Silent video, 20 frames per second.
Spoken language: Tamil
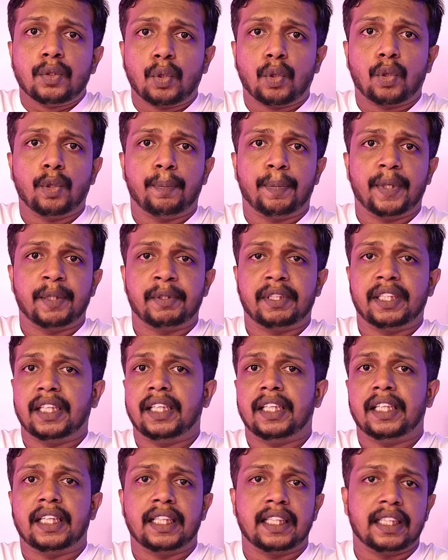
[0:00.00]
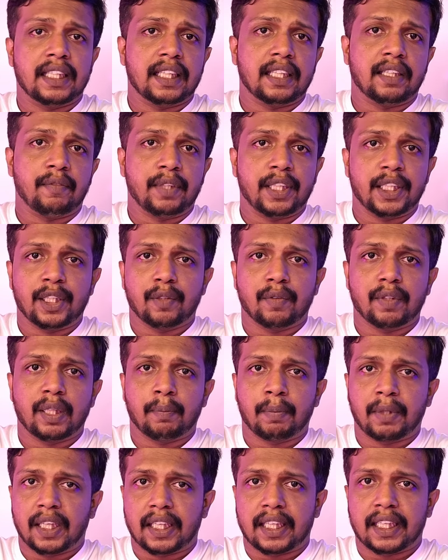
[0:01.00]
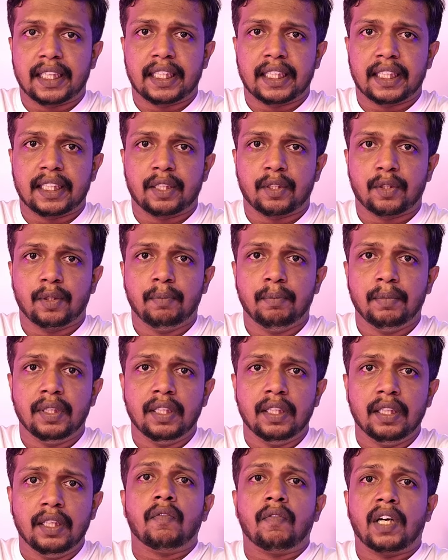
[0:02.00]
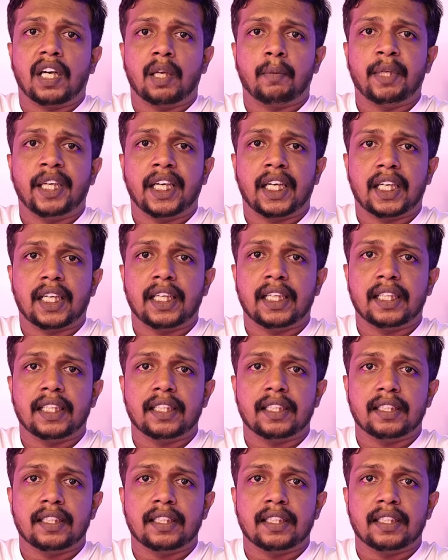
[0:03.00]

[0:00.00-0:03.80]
தொகுப்பைத்தான் இந்த வீடியோவிலே பார்க்க இருக்கின்றோம் வளமையான